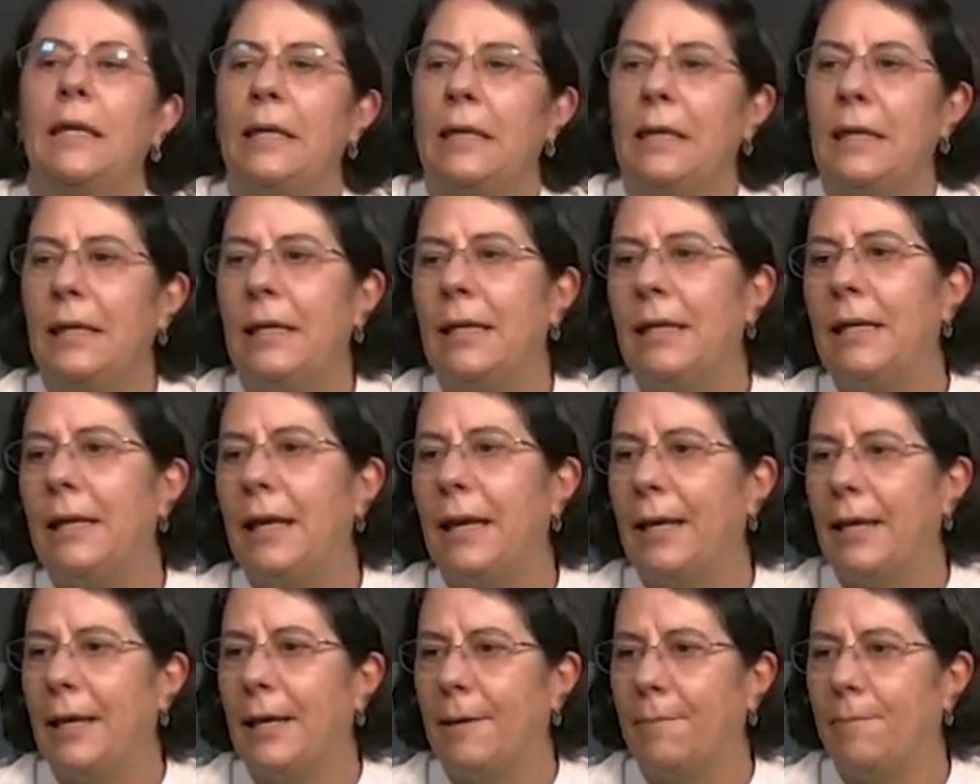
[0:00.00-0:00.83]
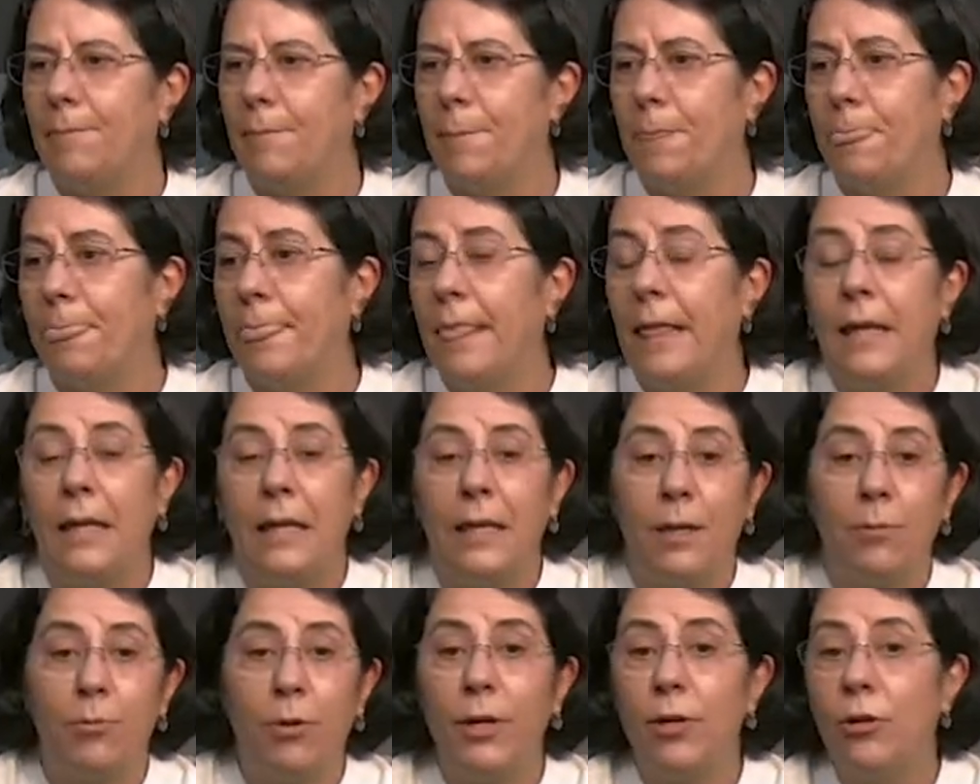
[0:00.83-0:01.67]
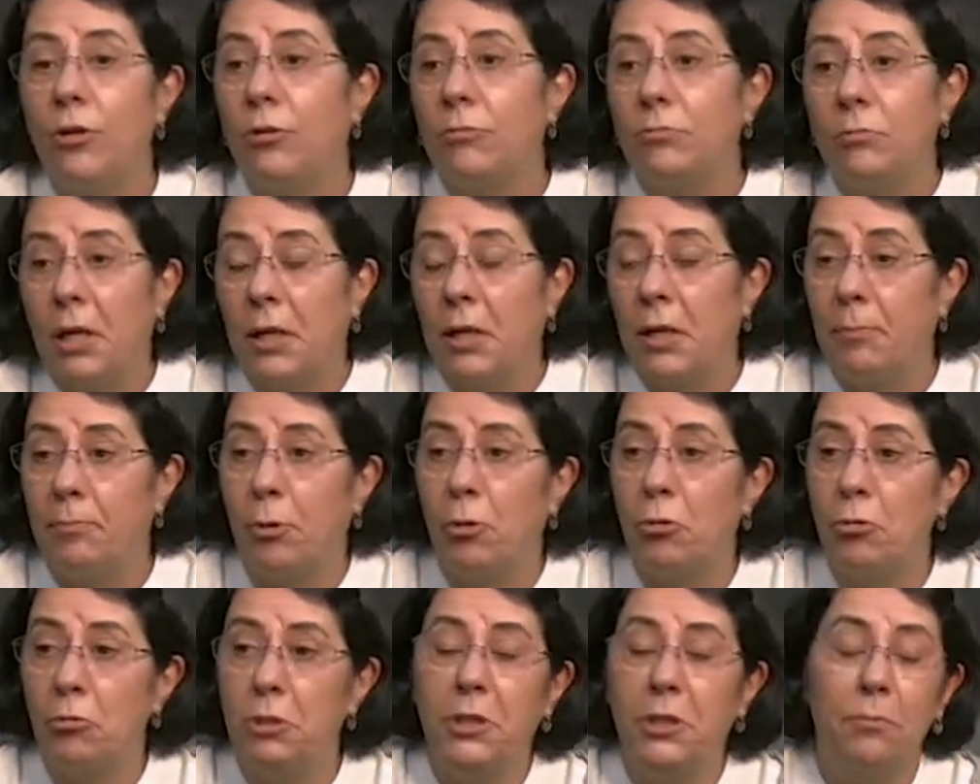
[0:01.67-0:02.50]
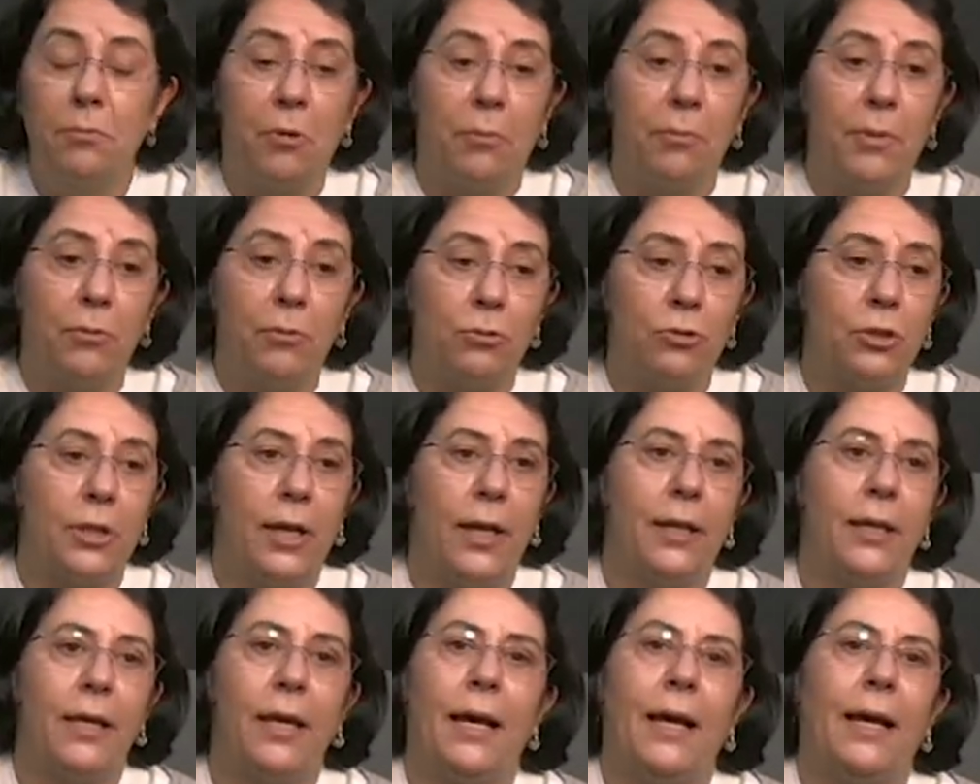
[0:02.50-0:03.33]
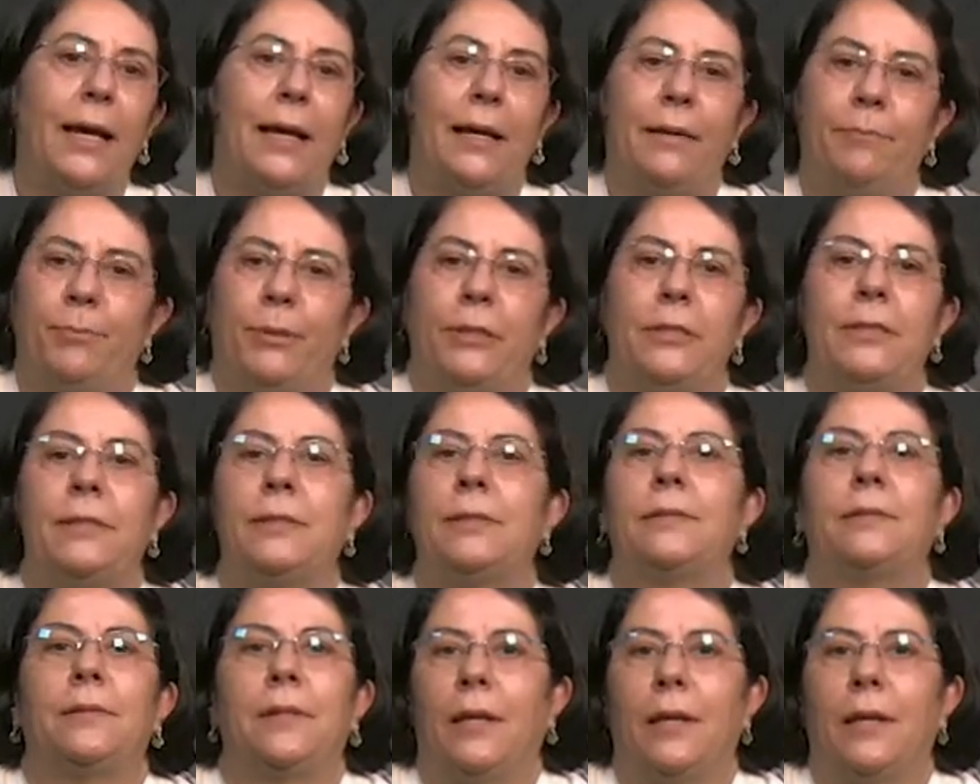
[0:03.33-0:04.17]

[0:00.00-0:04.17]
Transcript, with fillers: Y, em, bueno, por último me gustaría pues